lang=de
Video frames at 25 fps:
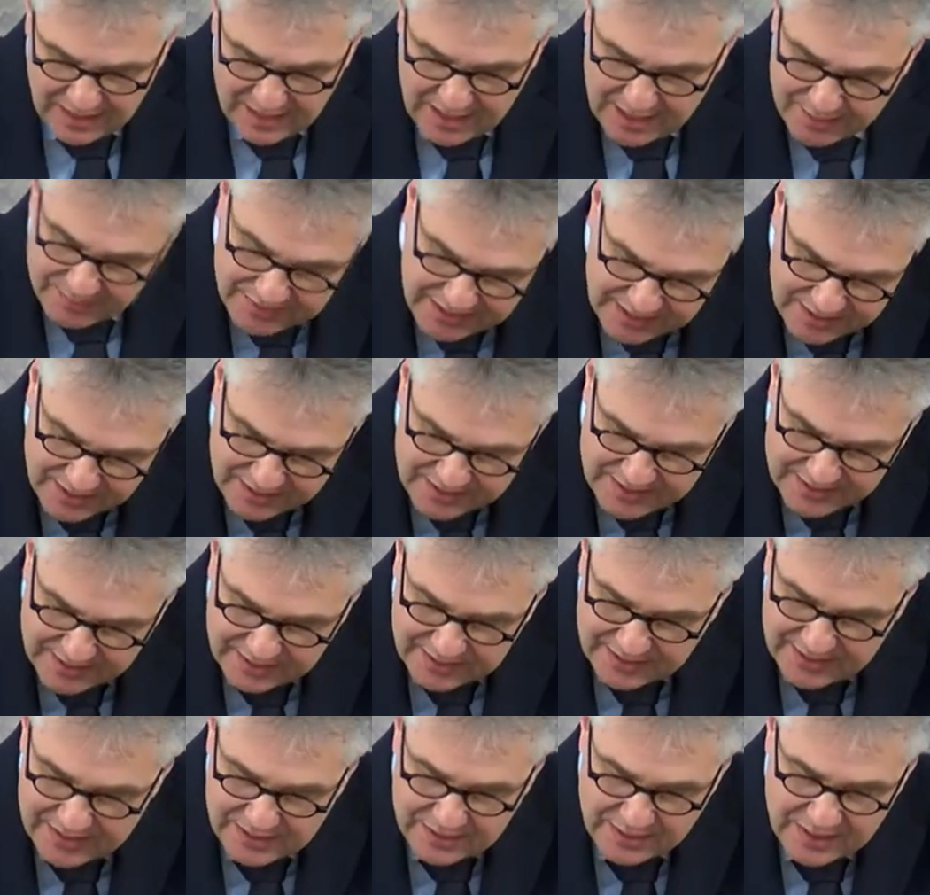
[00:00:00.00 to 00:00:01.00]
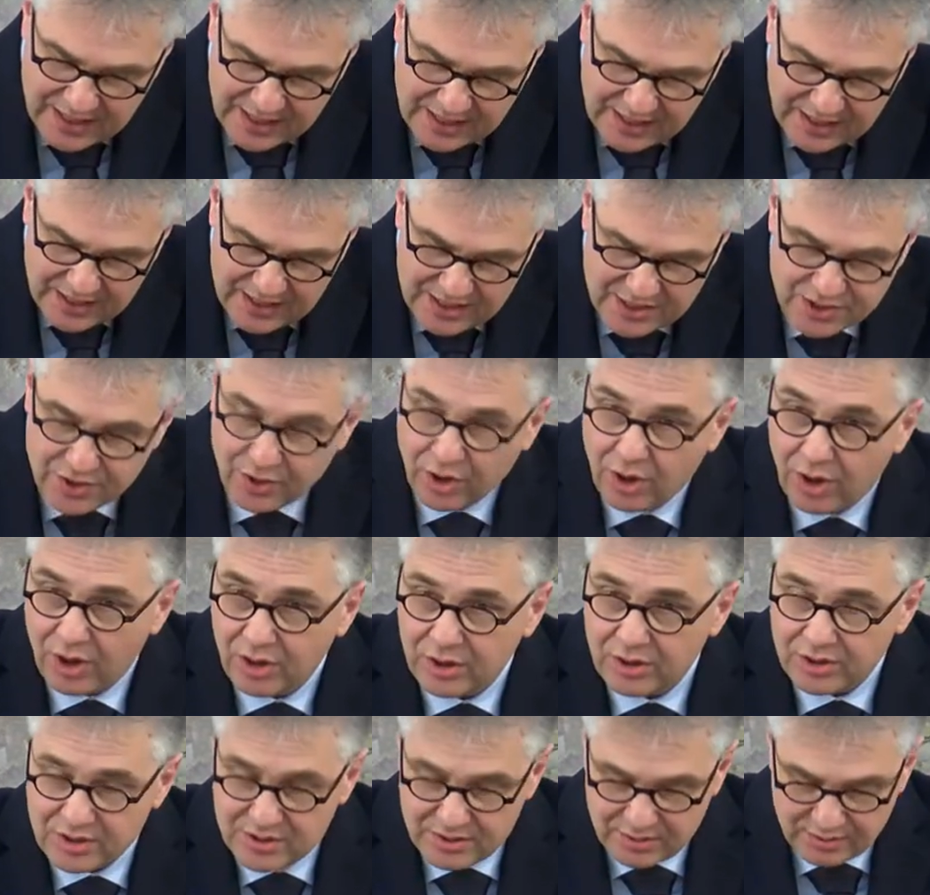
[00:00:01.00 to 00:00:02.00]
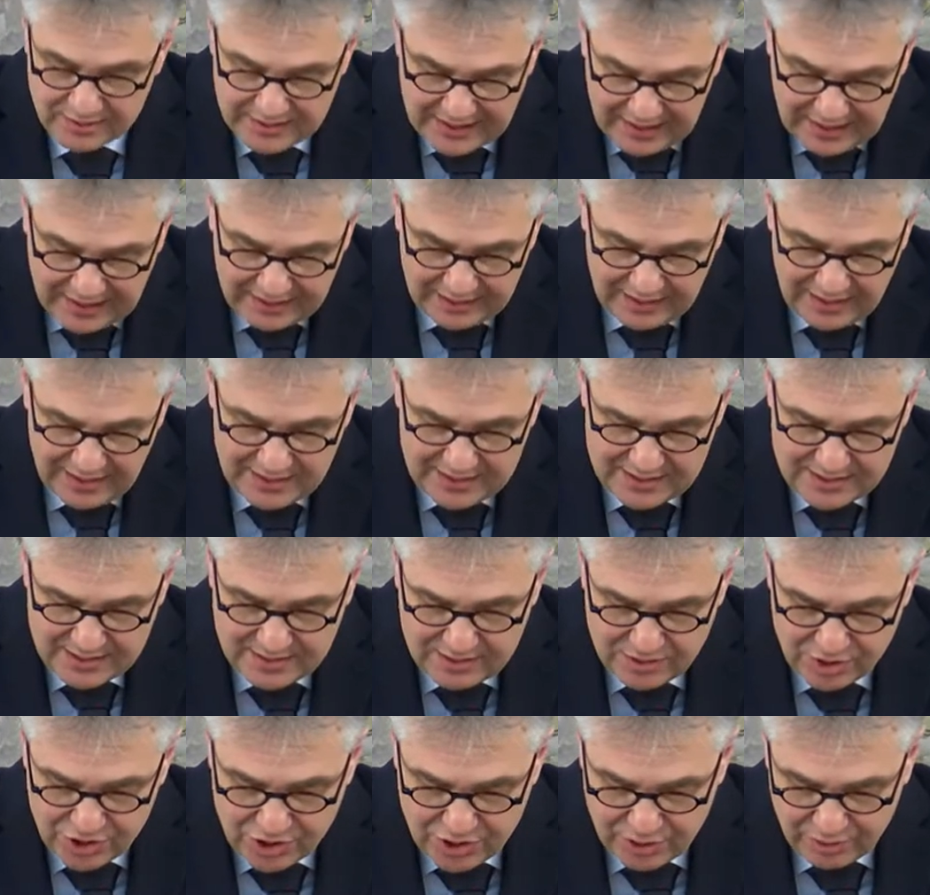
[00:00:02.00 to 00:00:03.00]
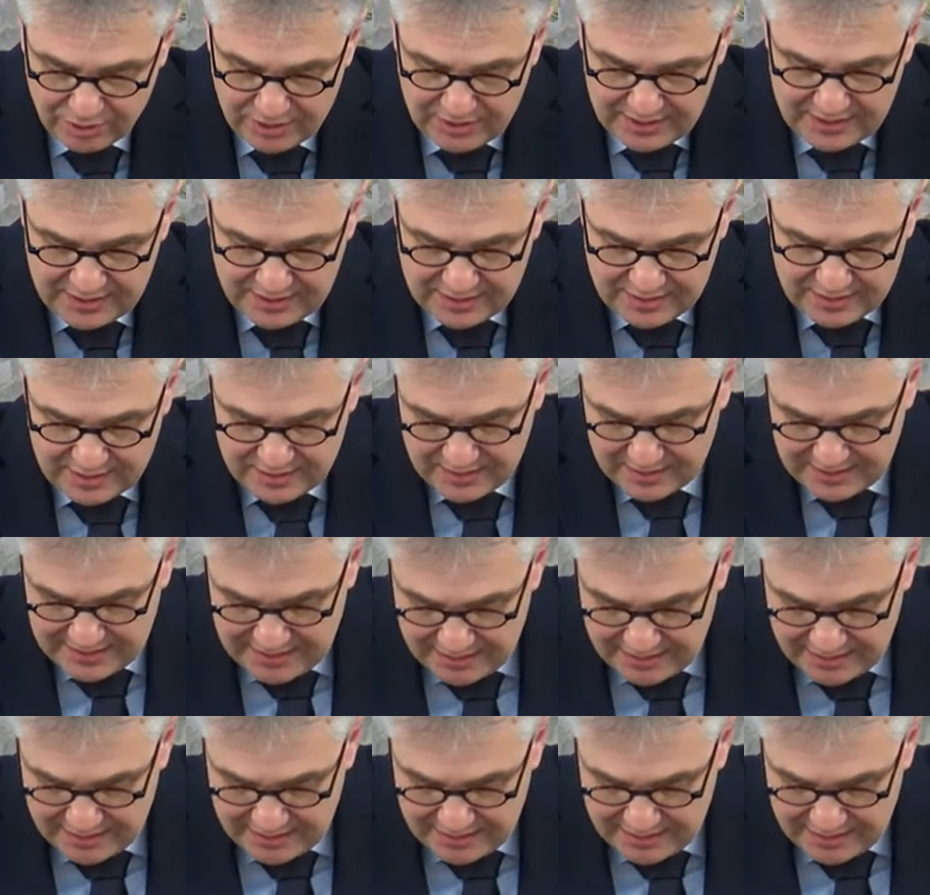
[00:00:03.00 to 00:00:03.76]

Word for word: Im Gegenteil ist Ort und Anlass geschuldet,